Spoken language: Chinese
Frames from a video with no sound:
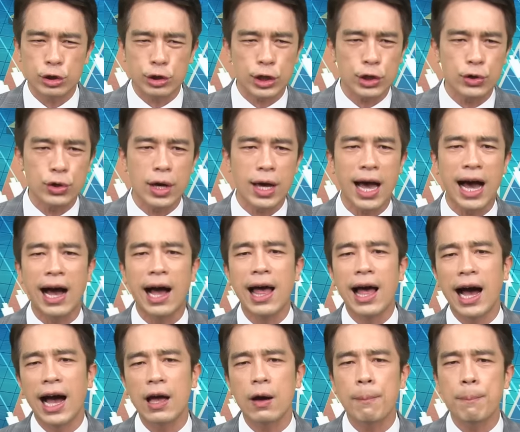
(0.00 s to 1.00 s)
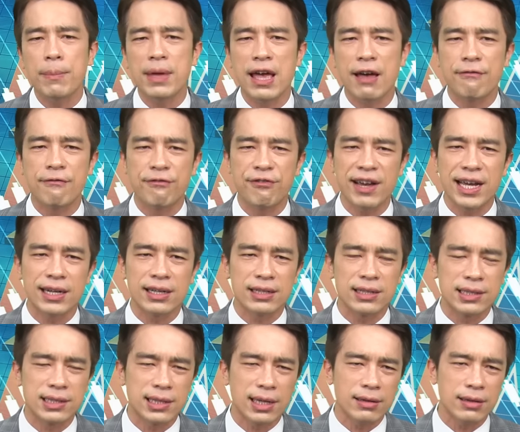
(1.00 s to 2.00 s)
续约啊，还有免费的
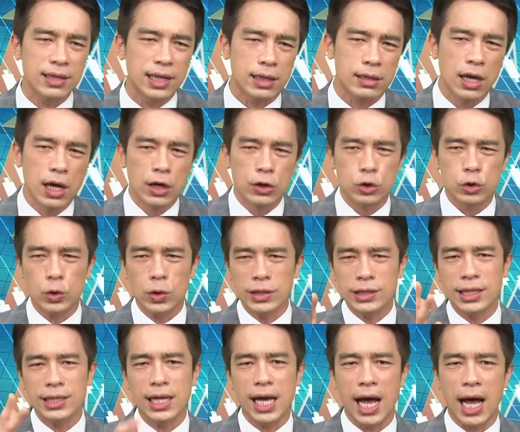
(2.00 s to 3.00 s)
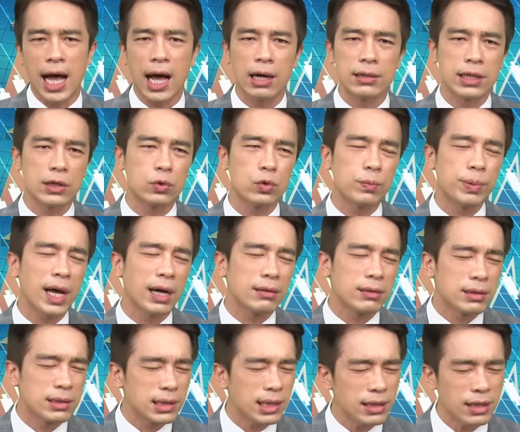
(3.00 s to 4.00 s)
升等。说真的，好的股票
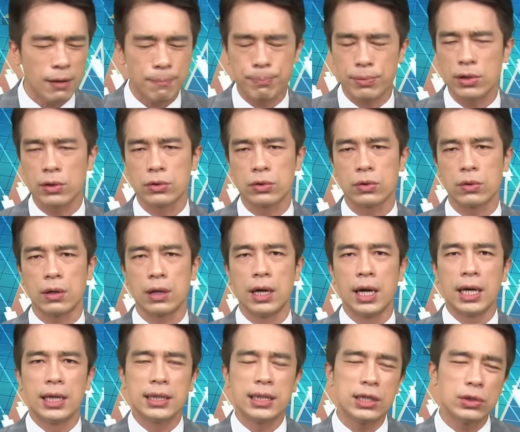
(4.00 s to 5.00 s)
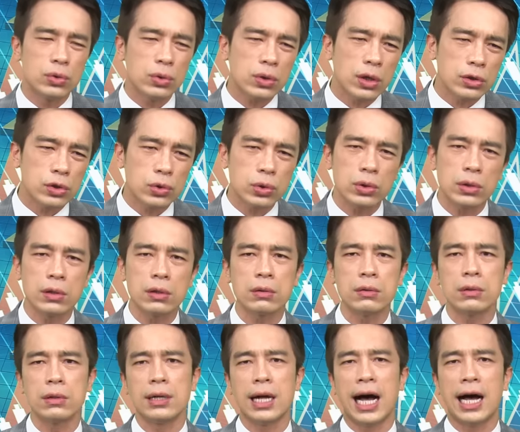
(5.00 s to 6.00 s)
真的不用多，你如果错
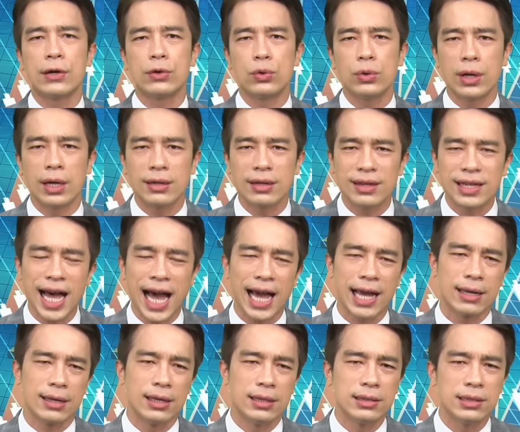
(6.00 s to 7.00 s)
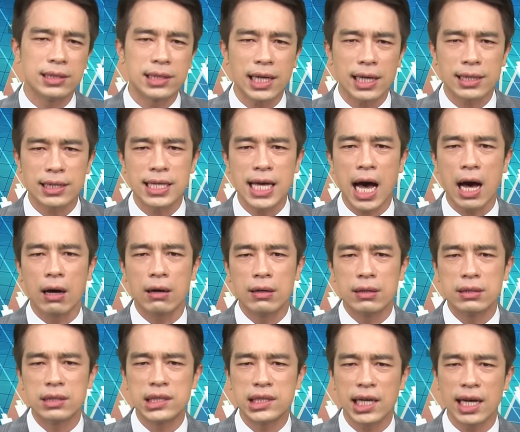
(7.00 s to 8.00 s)
过了元泰正耀。
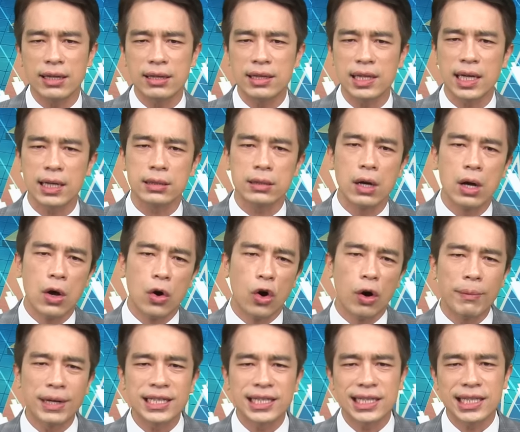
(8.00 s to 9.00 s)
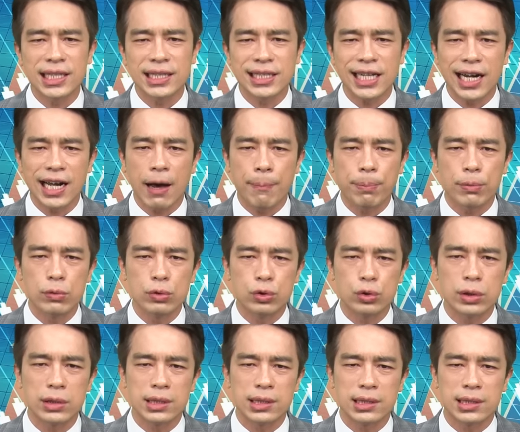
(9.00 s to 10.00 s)
前定，我们即将要布
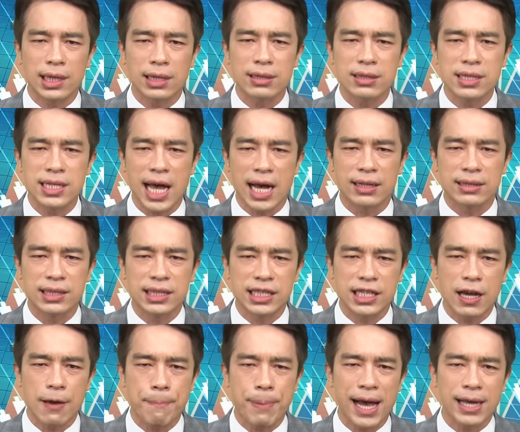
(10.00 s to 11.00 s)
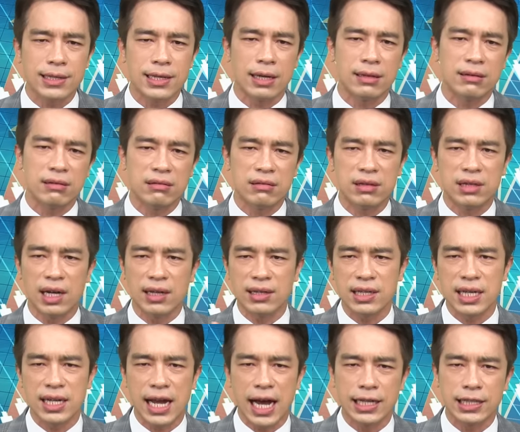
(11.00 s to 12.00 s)
局省长接班人，
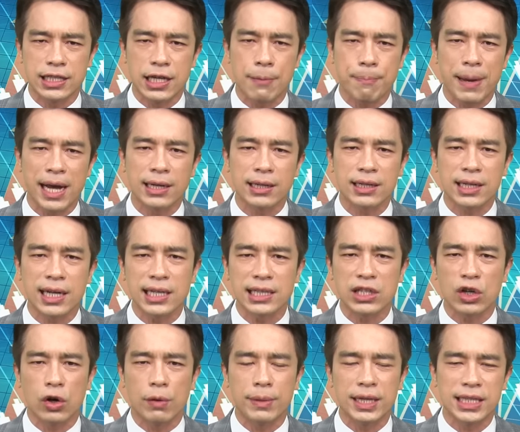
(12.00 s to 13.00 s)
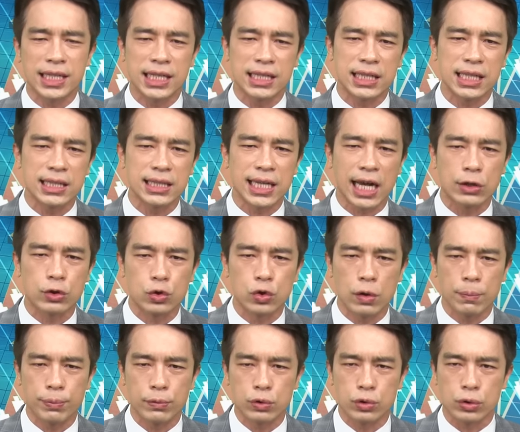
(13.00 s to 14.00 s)
等你来接班，跟着我们一起进场
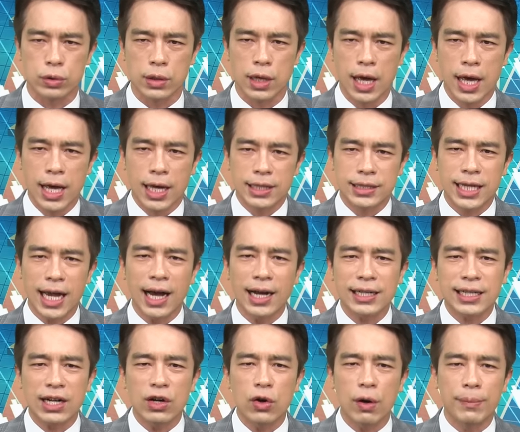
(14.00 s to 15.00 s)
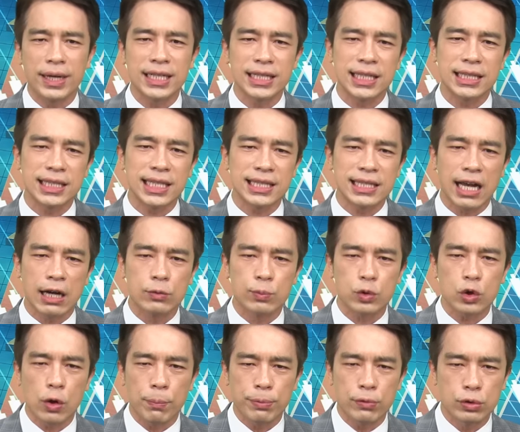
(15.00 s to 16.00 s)
做布局。想要跟我们一起进场
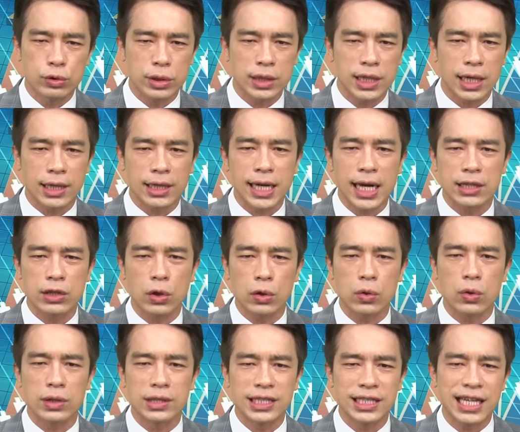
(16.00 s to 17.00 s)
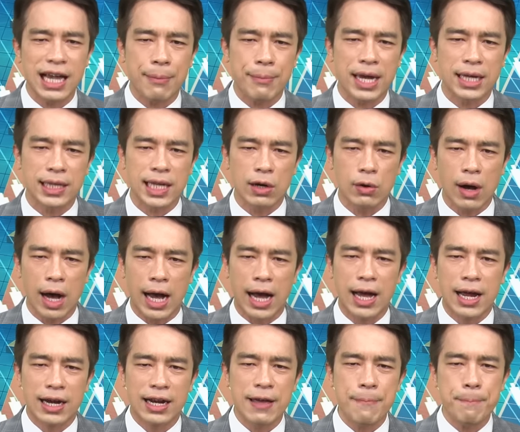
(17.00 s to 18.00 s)
做布局的，可以透过下面的电话
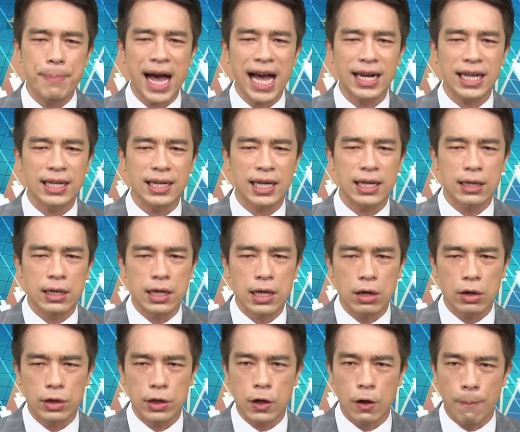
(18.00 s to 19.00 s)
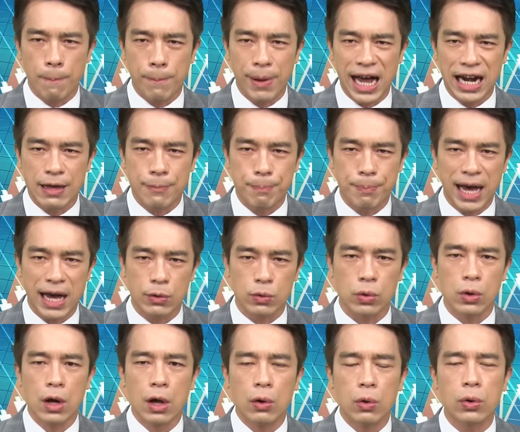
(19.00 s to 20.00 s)
零八零零六六八零八
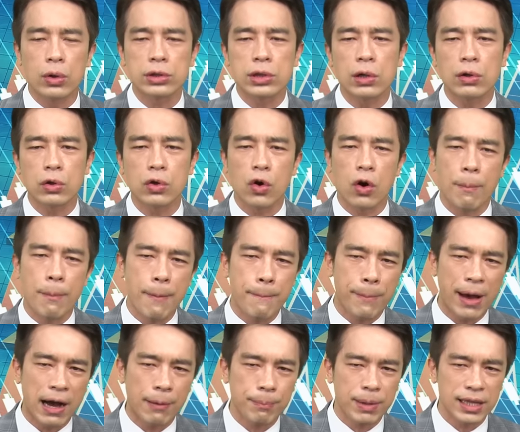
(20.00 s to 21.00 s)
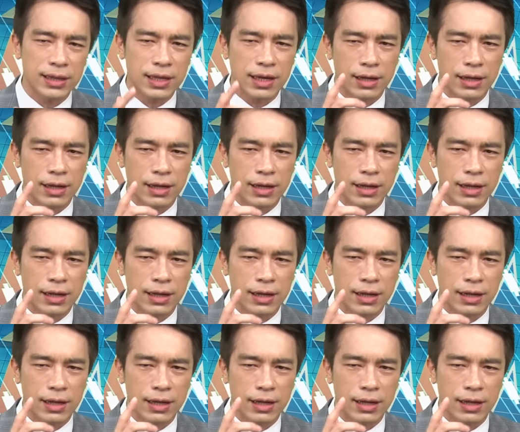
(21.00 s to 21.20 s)
五，或透过我们旁边